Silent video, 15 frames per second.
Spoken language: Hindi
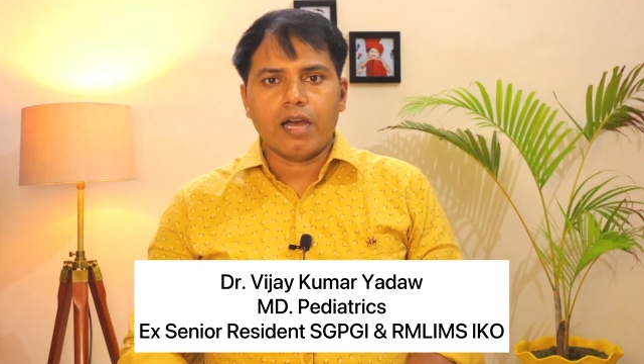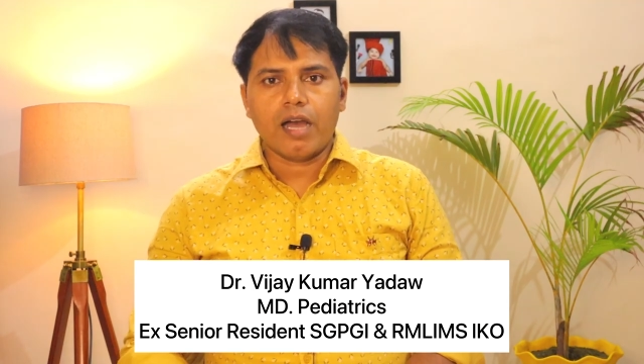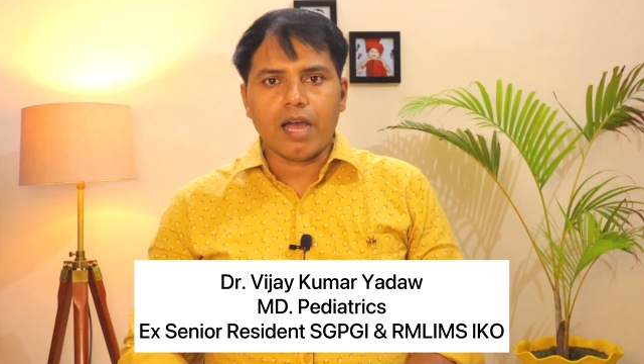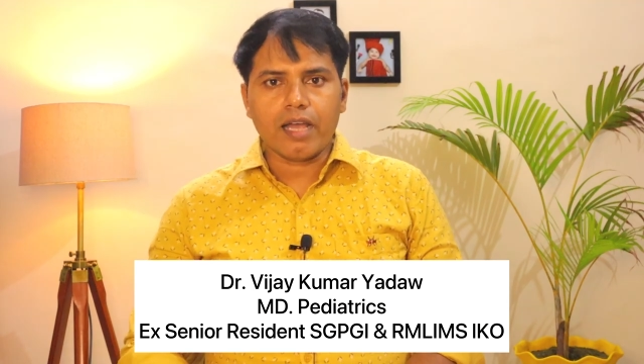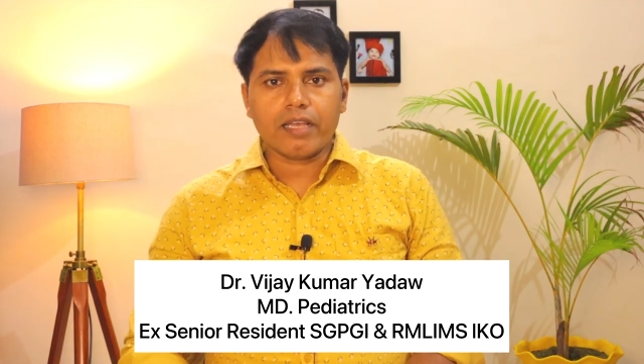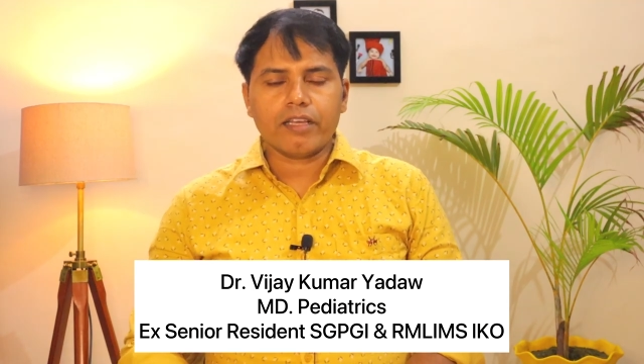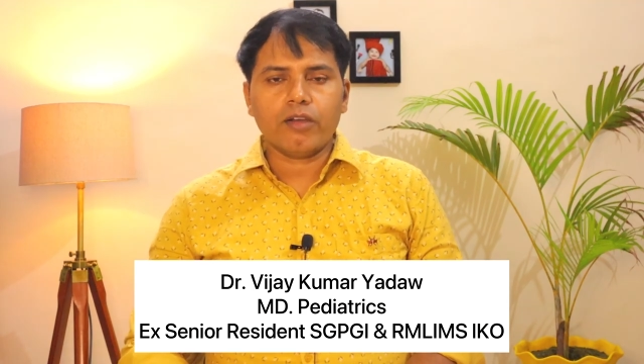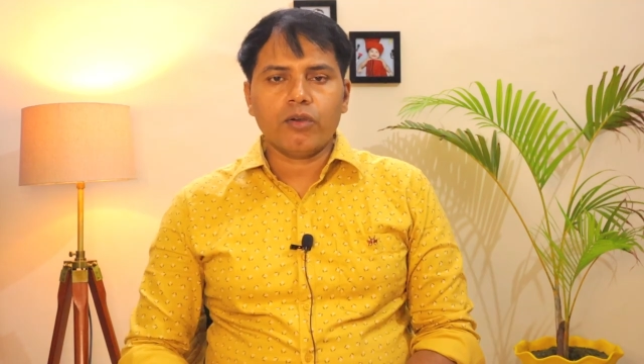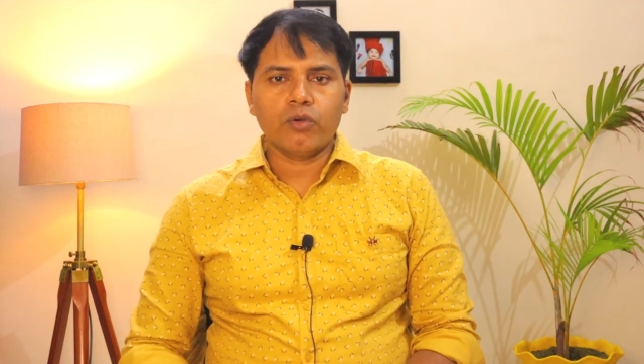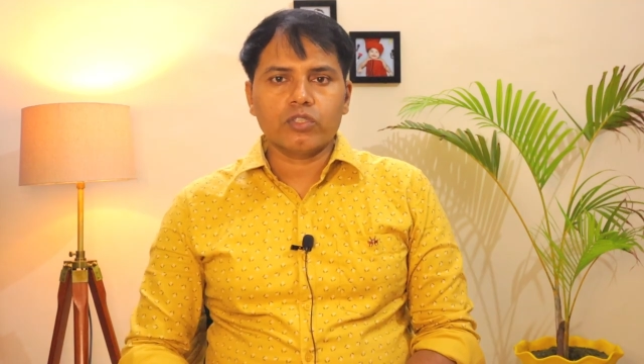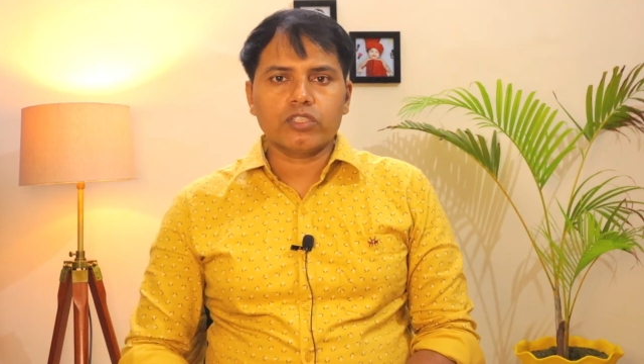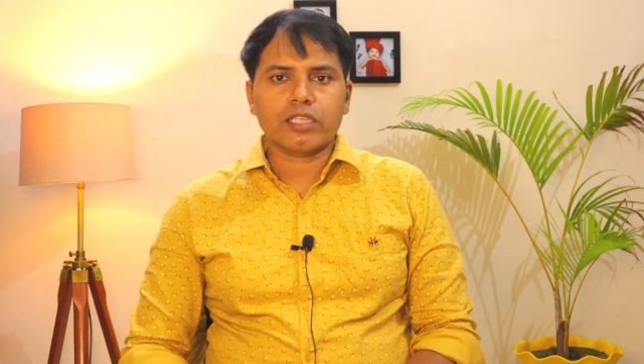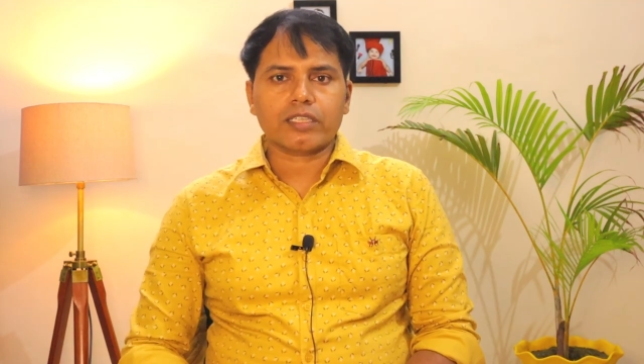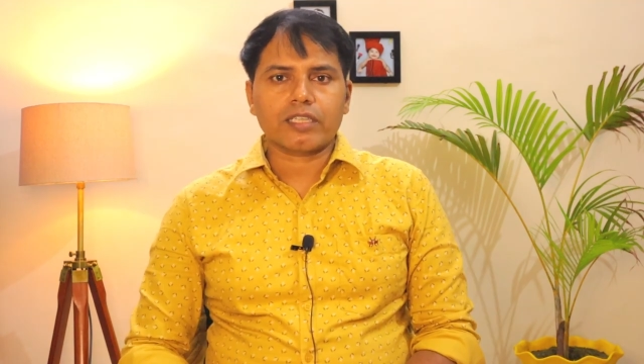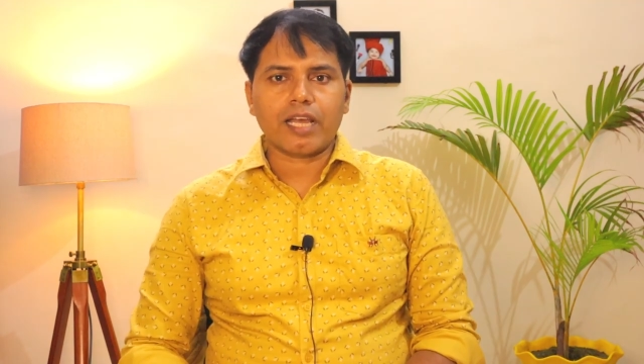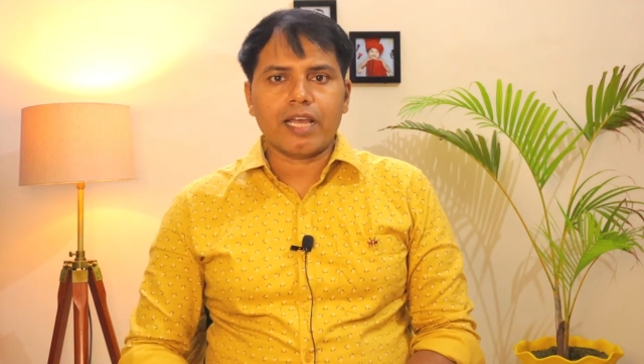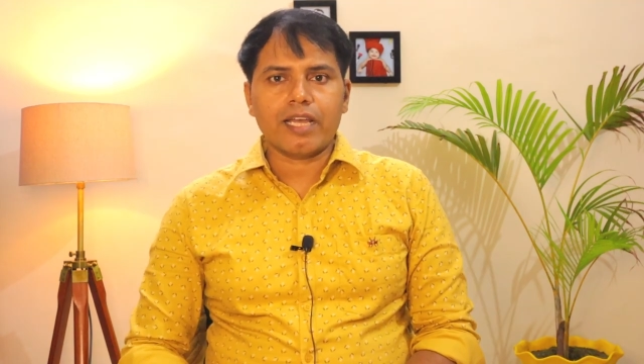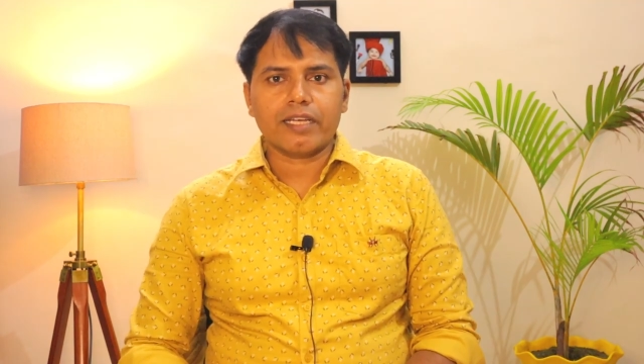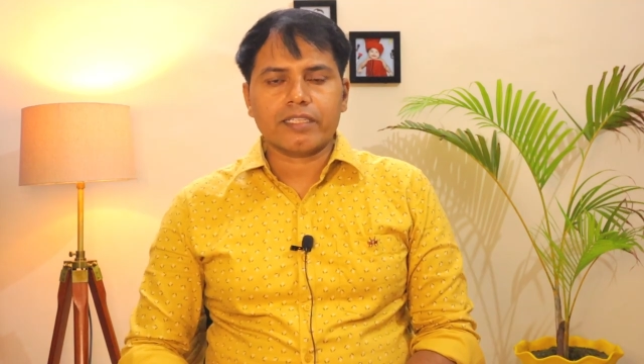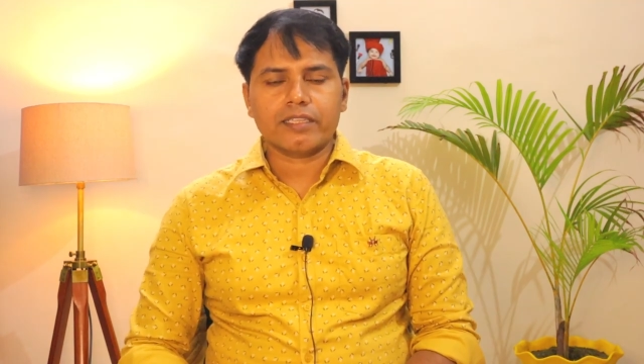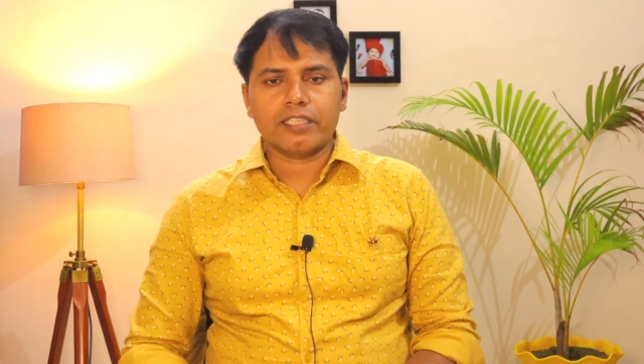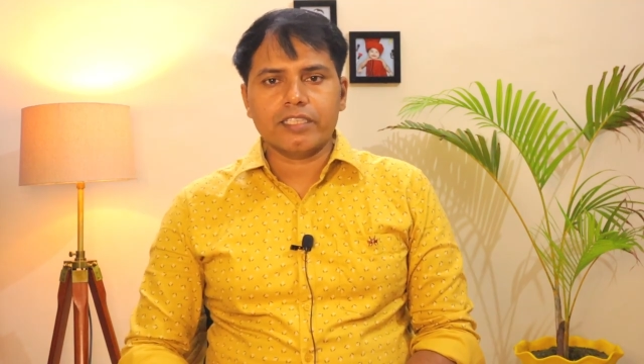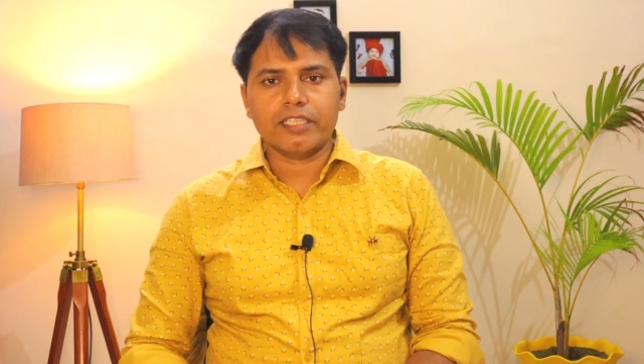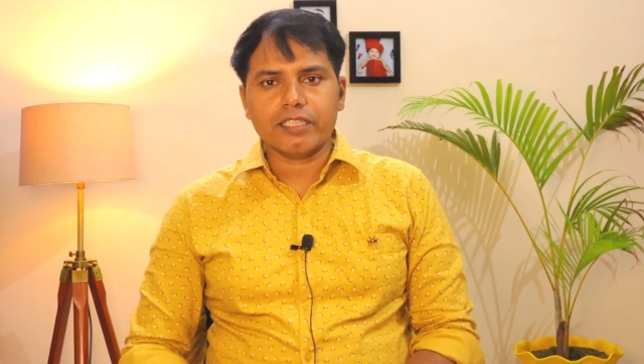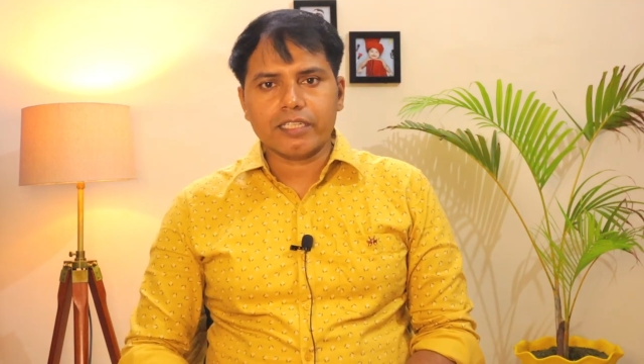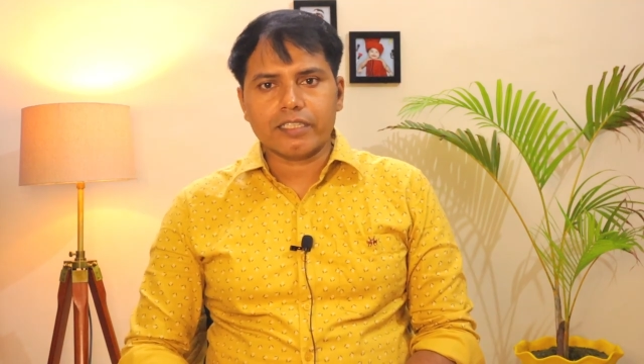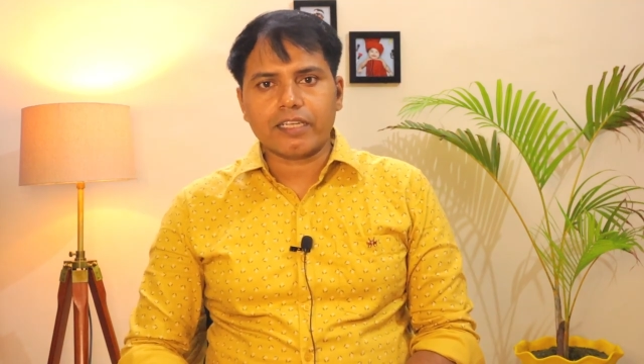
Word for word: हाँ यह हो सकता है टीदिंग